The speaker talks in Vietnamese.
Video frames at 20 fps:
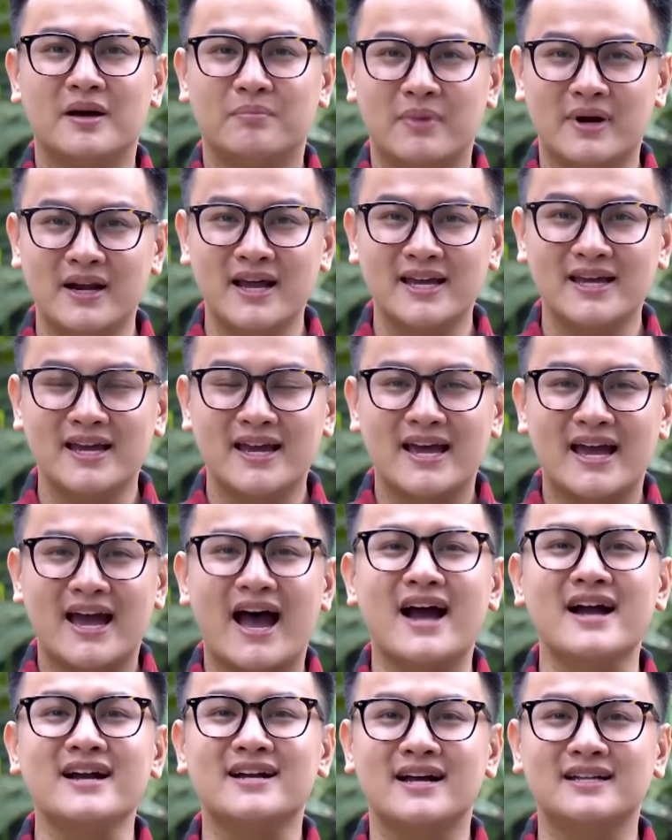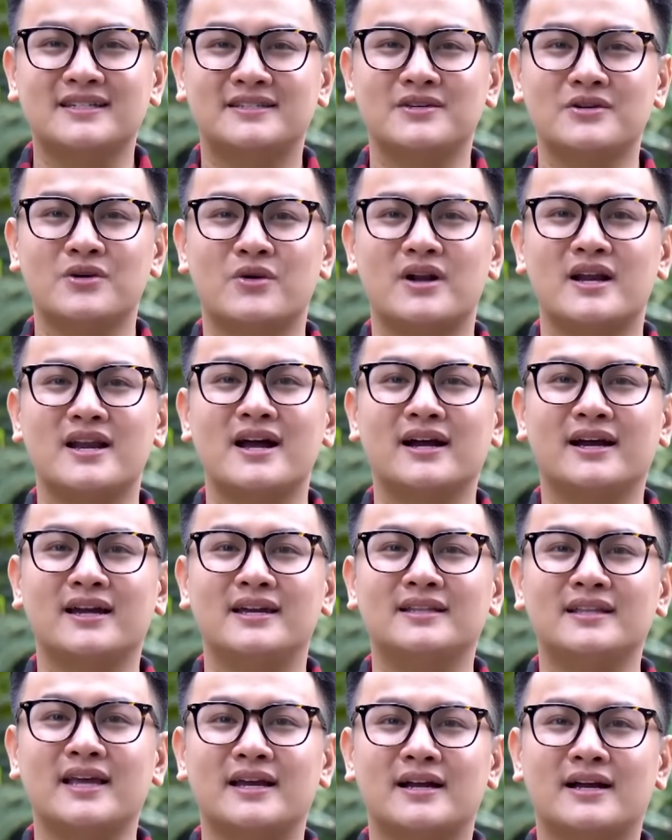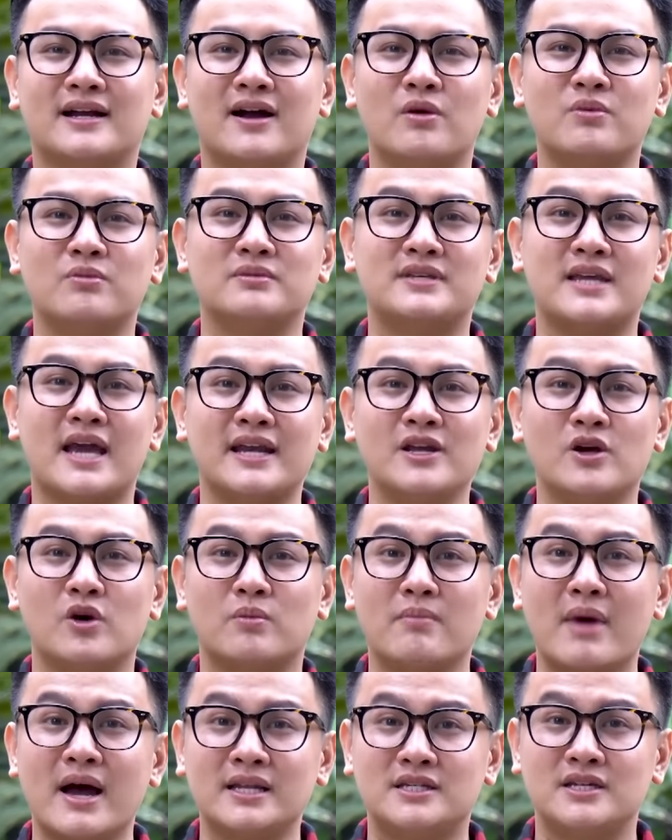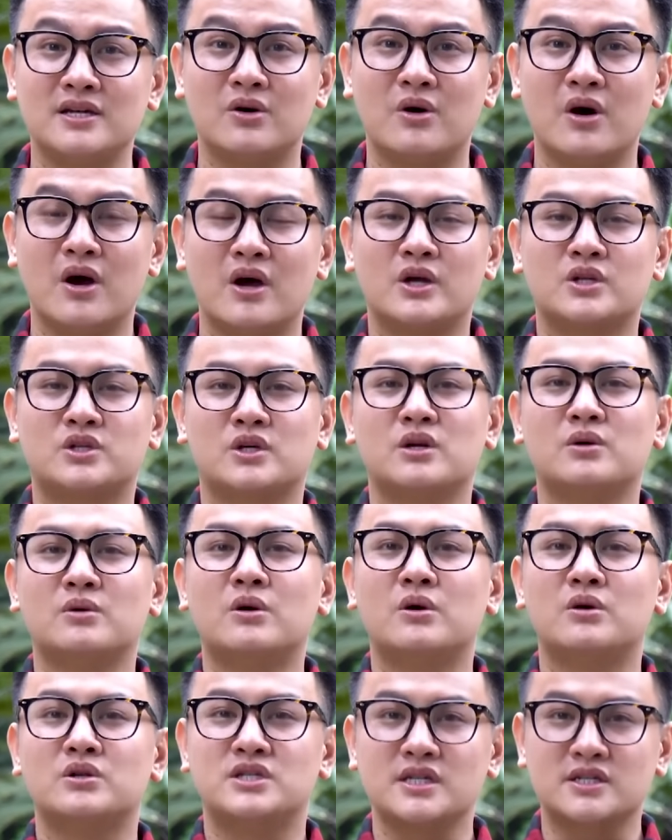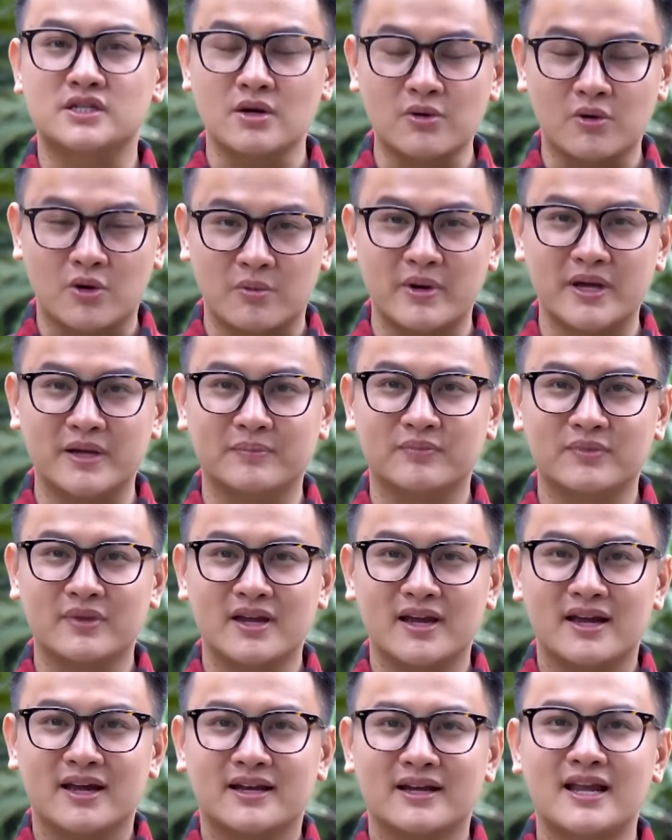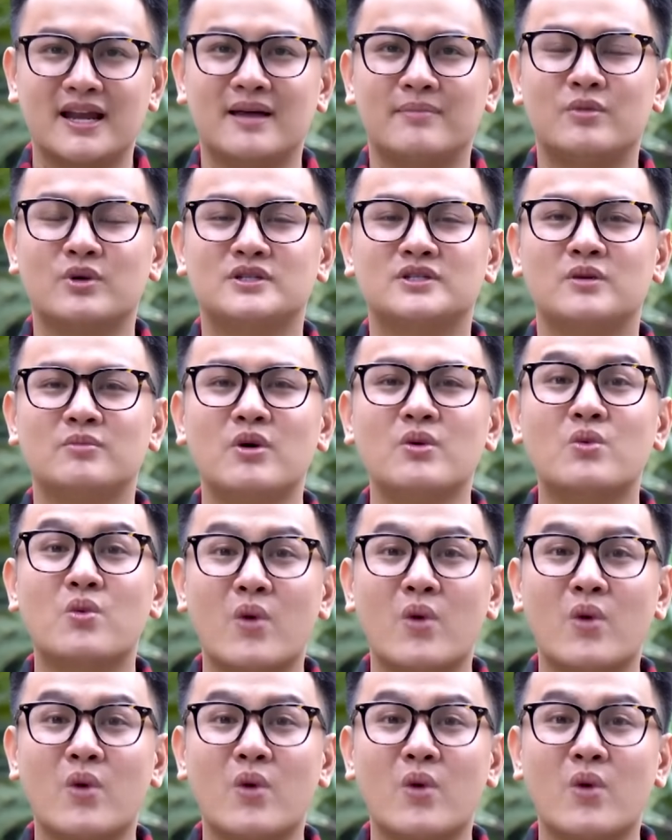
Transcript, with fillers: Mới đây, hãng Casio đã đăng ký thành công nhãn hiệu ba chiều cho đồng hồ G-Shock của mình. Đây là một dấu mốc